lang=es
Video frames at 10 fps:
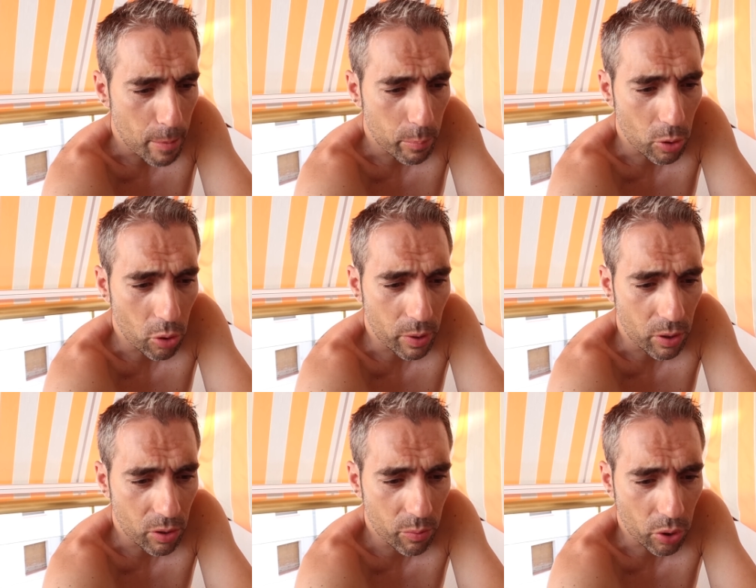mi
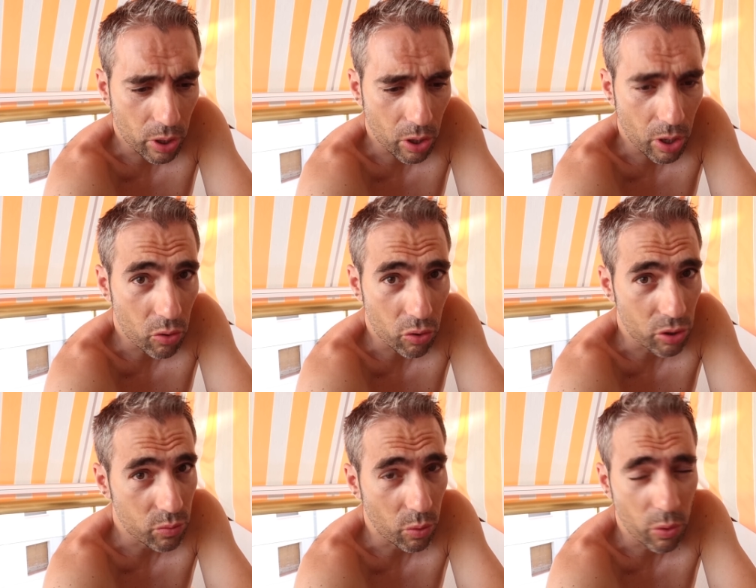opinión, porque ahora no
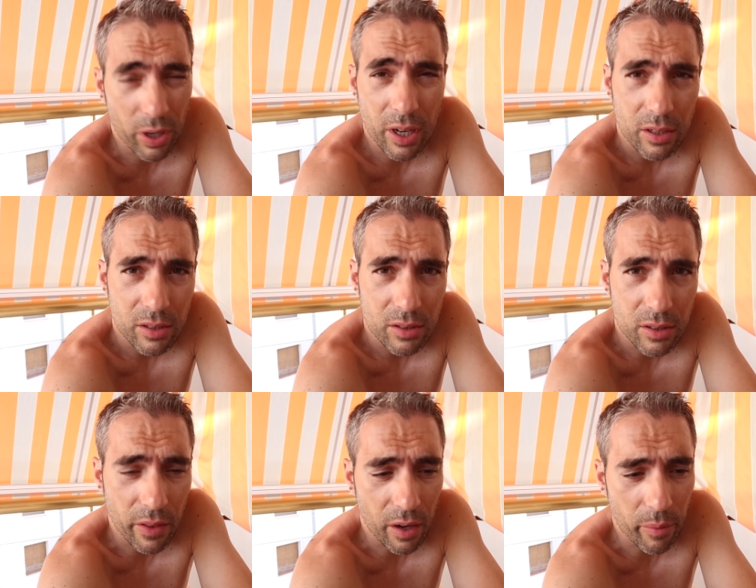es muy buena,
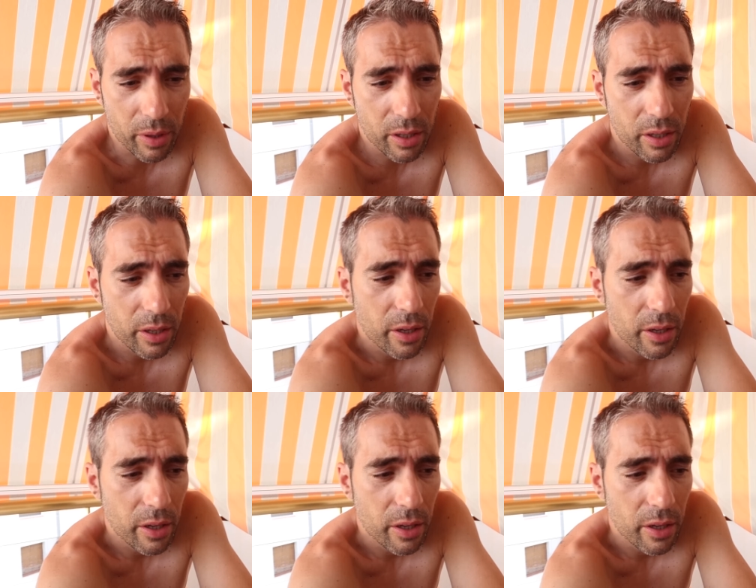sinceramente,